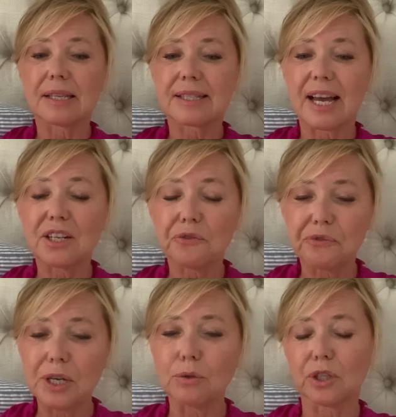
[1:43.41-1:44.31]
seinen
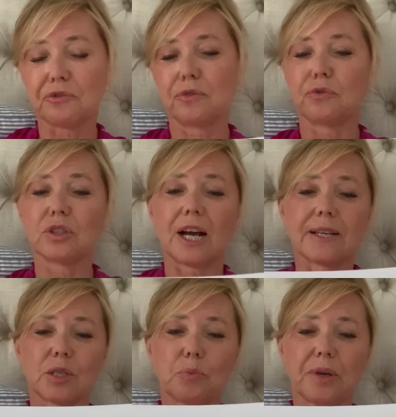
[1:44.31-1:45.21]

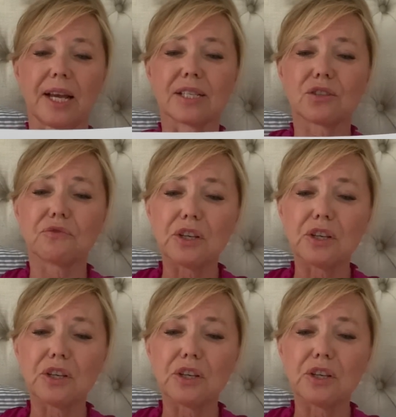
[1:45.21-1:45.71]
435 PS,